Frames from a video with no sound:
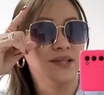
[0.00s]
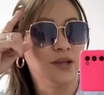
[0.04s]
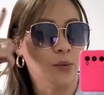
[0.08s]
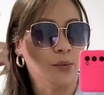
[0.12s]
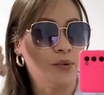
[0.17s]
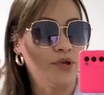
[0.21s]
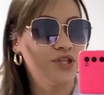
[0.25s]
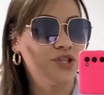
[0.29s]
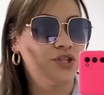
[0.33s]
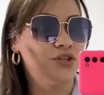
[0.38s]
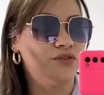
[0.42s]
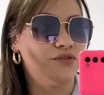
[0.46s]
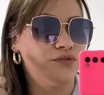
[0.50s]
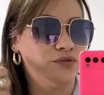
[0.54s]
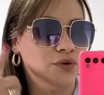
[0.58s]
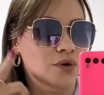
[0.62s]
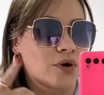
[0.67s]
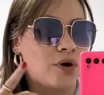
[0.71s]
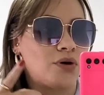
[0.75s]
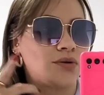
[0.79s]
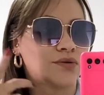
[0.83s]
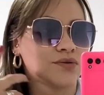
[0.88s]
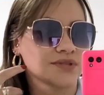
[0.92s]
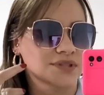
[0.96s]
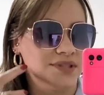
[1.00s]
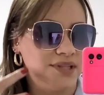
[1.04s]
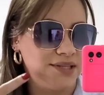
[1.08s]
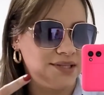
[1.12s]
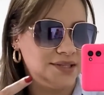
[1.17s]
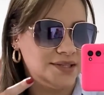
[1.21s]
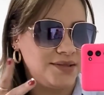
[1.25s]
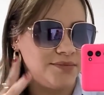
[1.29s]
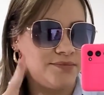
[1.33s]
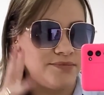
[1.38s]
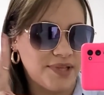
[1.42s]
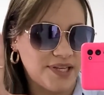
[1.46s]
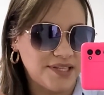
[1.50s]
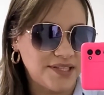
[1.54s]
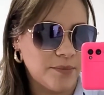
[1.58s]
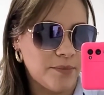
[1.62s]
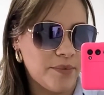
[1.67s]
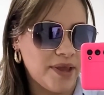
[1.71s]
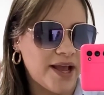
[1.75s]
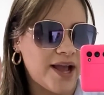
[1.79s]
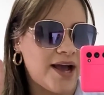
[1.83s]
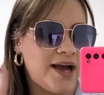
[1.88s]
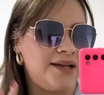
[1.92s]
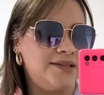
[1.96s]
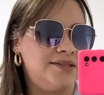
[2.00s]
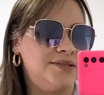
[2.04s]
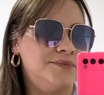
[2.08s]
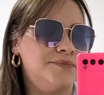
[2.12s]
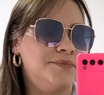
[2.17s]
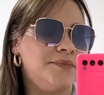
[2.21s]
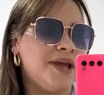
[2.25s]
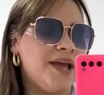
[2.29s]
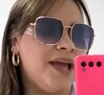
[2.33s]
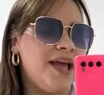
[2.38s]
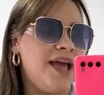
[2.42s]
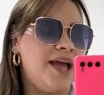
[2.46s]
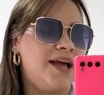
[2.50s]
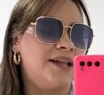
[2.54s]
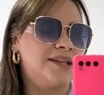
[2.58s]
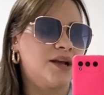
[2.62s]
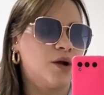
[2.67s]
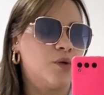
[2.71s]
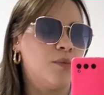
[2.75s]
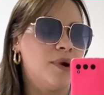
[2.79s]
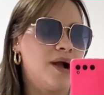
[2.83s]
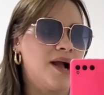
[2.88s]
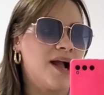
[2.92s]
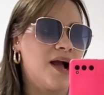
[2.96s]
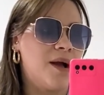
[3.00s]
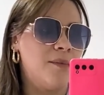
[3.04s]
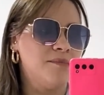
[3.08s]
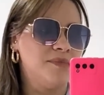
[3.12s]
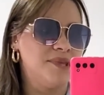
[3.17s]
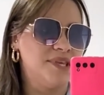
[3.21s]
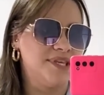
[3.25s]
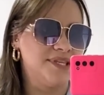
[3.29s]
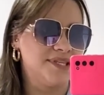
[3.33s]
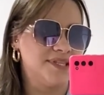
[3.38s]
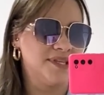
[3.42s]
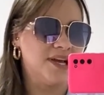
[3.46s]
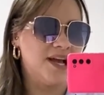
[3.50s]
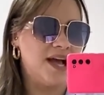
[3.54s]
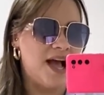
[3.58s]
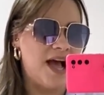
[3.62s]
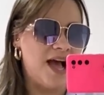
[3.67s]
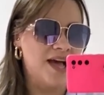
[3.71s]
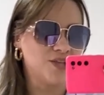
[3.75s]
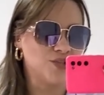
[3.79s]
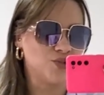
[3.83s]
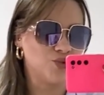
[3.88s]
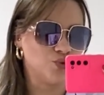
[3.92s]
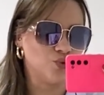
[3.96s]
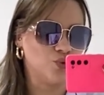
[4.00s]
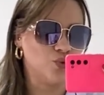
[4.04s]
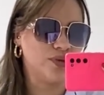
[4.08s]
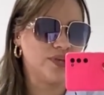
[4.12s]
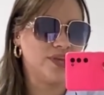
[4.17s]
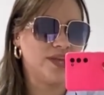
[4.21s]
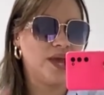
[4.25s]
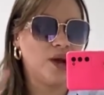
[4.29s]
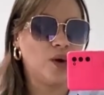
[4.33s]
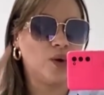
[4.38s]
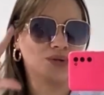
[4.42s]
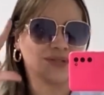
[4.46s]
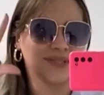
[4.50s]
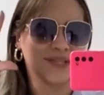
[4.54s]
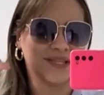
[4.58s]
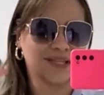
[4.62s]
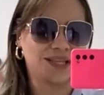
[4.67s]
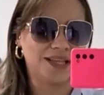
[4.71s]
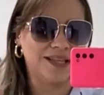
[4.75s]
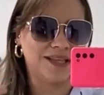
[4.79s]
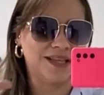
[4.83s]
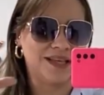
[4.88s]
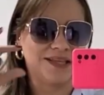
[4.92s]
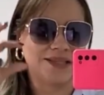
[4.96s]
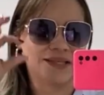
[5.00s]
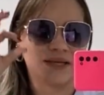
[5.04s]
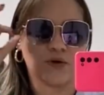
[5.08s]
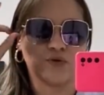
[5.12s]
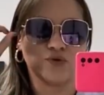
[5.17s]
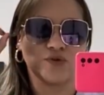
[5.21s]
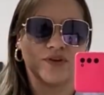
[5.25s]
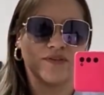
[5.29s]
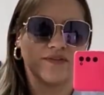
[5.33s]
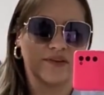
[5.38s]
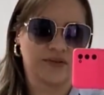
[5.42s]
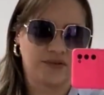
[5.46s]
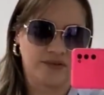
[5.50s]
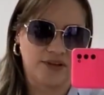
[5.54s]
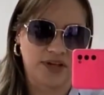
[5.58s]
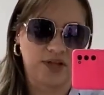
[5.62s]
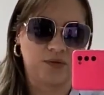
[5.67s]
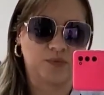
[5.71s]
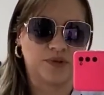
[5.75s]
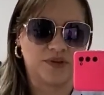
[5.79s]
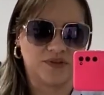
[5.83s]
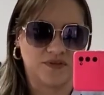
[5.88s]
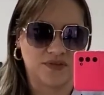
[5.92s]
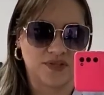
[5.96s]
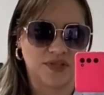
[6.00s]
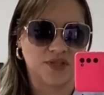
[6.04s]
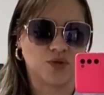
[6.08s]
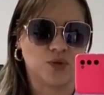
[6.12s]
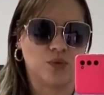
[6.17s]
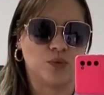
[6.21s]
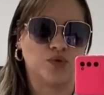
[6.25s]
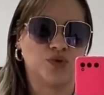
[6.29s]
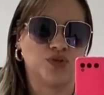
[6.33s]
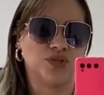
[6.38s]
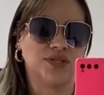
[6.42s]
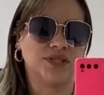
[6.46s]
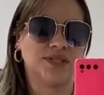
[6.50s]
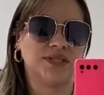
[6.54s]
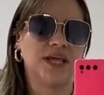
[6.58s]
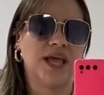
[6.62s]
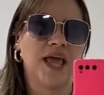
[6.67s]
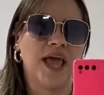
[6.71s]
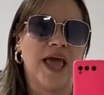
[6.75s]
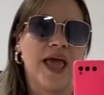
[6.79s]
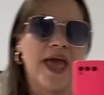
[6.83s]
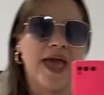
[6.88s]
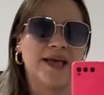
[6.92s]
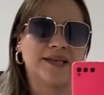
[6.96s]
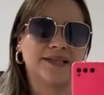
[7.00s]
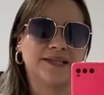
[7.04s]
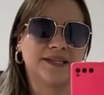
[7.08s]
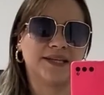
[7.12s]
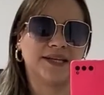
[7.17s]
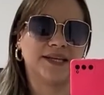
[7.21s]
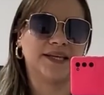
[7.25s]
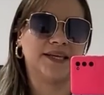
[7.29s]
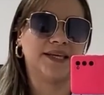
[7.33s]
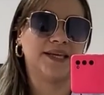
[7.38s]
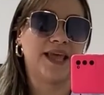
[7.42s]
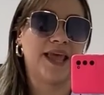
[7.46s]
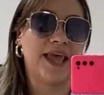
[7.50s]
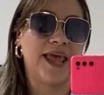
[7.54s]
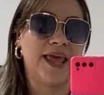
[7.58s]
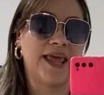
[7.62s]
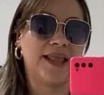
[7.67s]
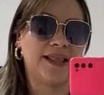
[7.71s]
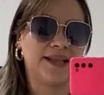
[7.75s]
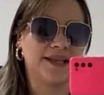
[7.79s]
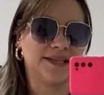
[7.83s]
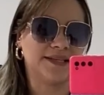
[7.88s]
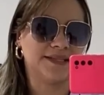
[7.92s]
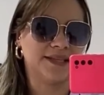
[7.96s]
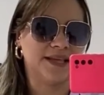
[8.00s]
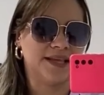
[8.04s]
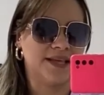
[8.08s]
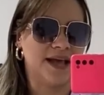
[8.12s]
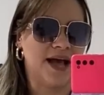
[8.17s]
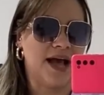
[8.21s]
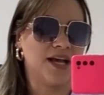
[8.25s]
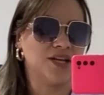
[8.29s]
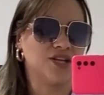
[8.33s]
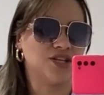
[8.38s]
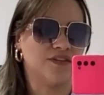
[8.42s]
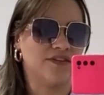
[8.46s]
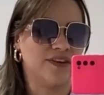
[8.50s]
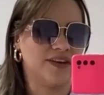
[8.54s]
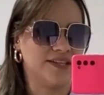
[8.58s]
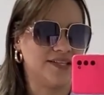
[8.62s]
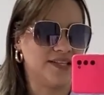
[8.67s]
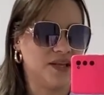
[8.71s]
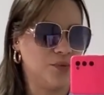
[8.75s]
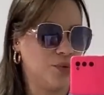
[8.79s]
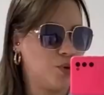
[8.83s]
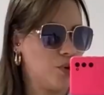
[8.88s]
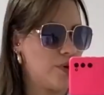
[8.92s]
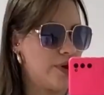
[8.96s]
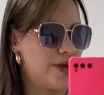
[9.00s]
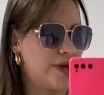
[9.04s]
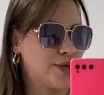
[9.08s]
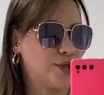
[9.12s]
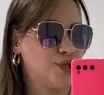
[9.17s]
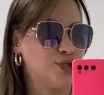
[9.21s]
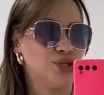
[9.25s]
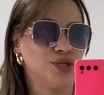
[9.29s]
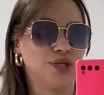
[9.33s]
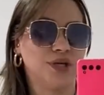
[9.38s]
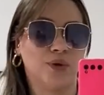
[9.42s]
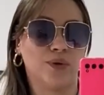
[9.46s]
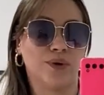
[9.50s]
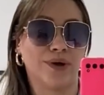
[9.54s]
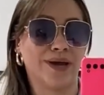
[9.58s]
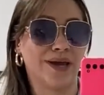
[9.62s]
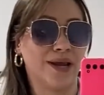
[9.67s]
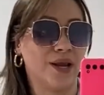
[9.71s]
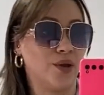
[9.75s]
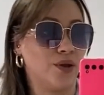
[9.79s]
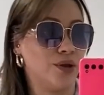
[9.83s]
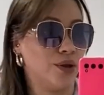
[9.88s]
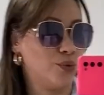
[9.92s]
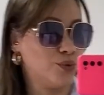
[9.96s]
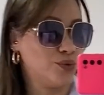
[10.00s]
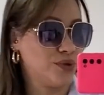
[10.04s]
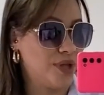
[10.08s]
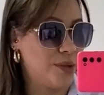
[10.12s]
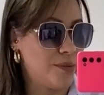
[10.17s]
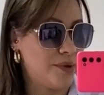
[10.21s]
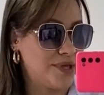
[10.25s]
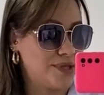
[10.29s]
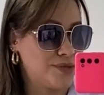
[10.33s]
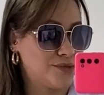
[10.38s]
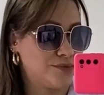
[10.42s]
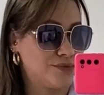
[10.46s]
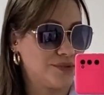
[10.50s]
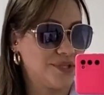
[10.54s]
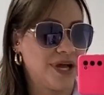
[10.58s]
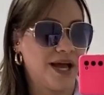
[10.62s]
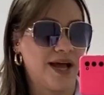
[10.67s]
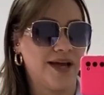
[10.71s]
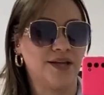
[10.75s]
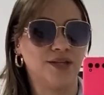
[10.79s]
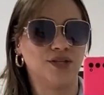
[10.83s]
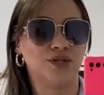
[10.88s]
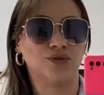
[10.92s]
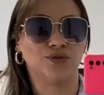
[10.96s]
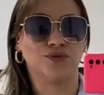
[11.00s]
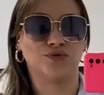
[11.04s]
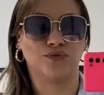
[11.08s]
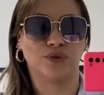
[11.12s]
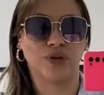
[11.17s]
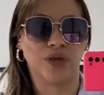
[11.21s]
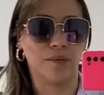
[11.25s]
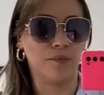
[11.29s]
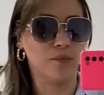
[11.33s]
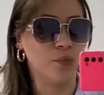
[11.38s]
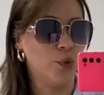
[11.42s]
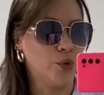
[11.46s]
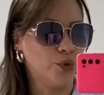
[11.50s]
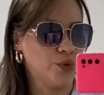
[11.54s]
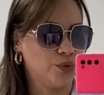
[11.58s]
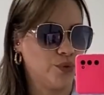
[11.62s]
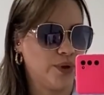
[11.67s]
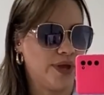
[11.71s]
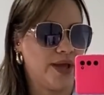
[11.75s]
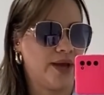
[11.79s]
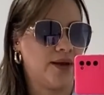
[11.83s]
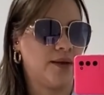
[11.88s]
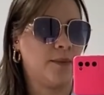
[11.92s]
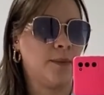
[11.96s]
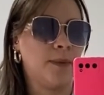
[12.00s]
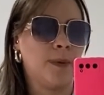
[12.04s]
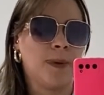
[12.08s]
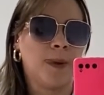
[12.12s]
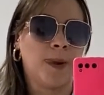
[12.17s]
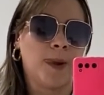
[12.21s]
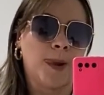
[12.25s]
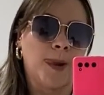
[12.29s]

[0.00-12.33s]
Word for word: então mantive o óculos nesse, nessa pegada. Ela tá com uma camisa azul, que é outra tendência que eu já venho falando pra vocês, como eu disse. Essa daqui é da C&A, já faz tempo que eu garanti. Eu creio que não tem mais no site, eu divulguei muito ela.